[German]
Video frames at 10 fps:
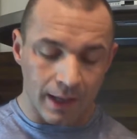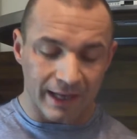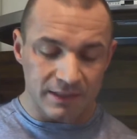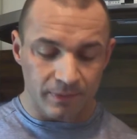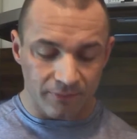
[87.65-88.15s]

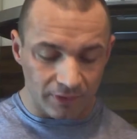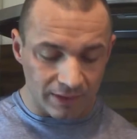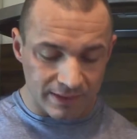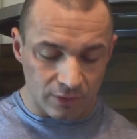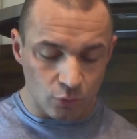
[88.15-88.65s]
Es
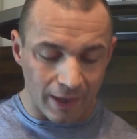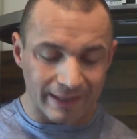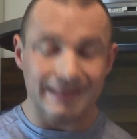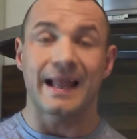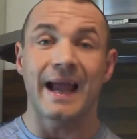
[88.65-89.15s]
befindet sich nur ein
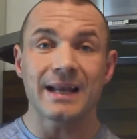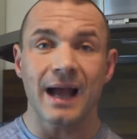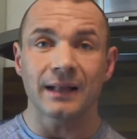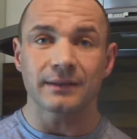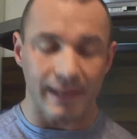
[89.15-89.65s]
kleiner
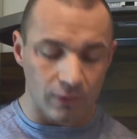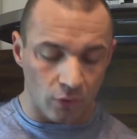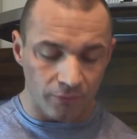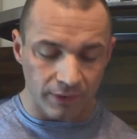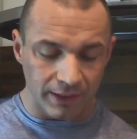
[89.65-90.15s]
Anteil
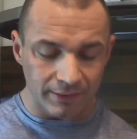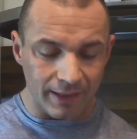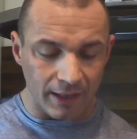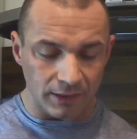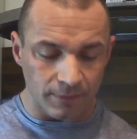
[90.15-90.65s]
Koffein
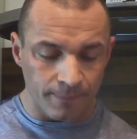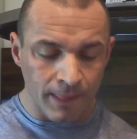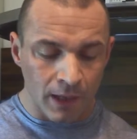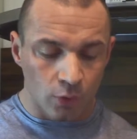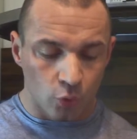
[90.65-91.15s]
darin
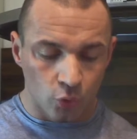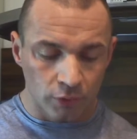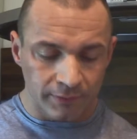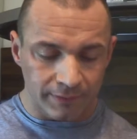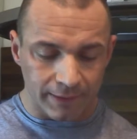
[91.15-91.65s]

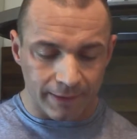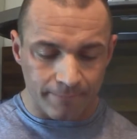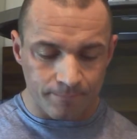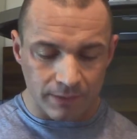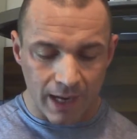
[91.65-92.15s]
und
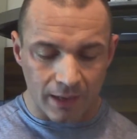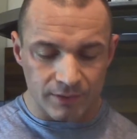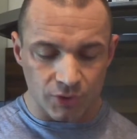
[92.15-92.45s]
ähm, ja,